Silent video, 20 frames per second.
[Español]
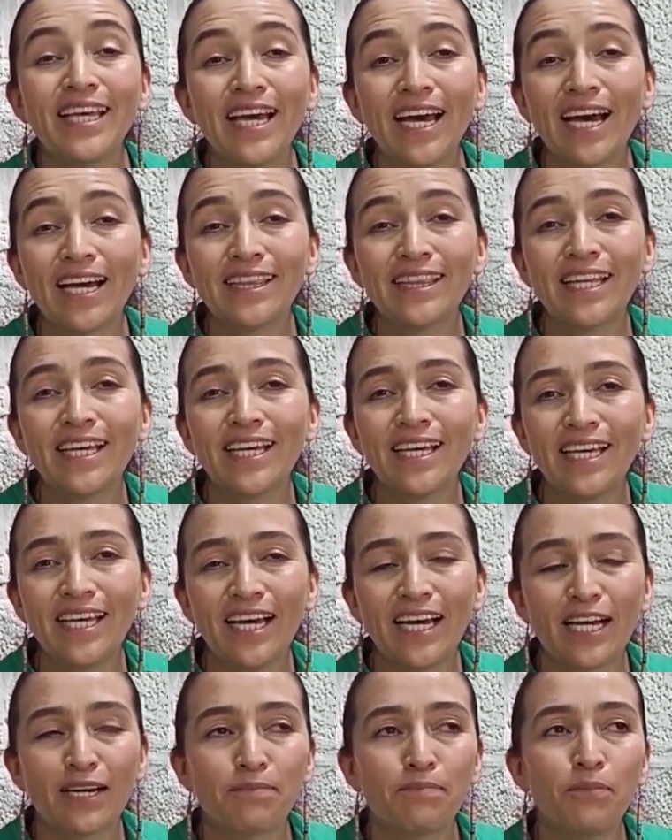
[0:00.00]
Déjate
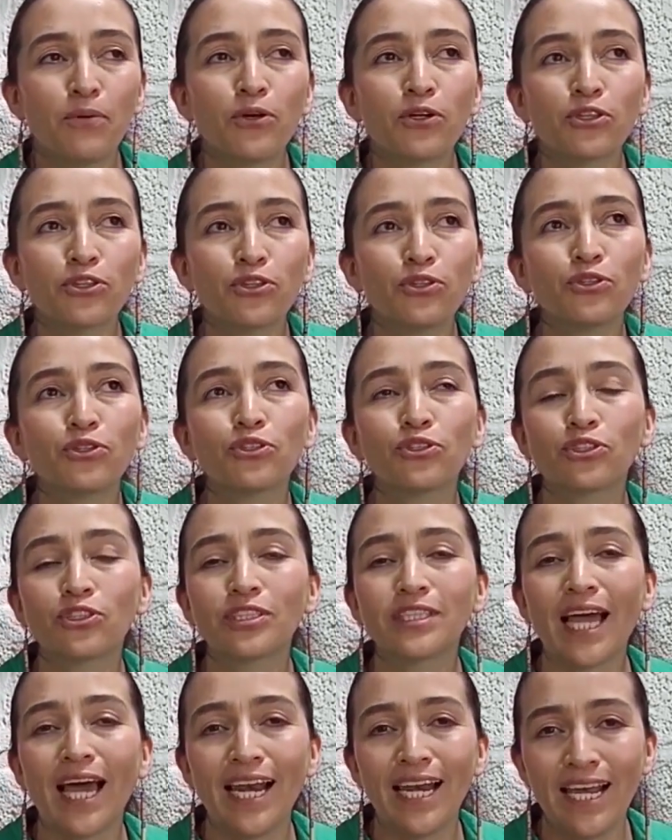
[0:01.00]
guiar por
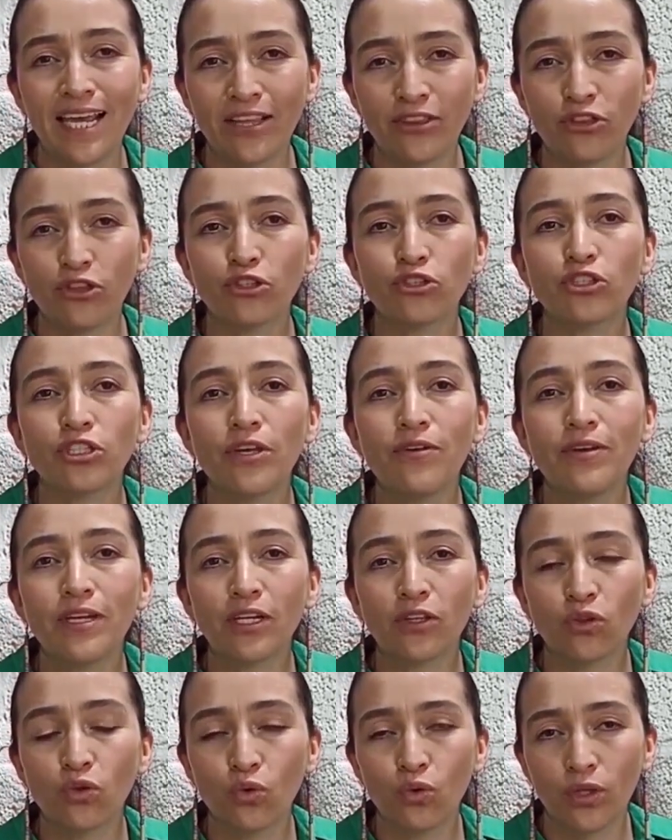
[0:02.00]
tus talentos y
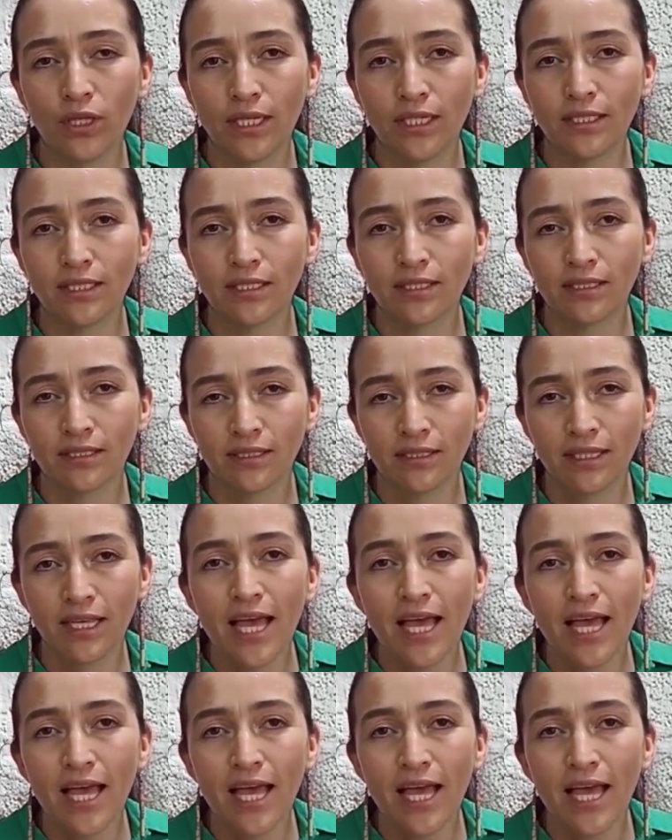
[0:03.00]
virtudes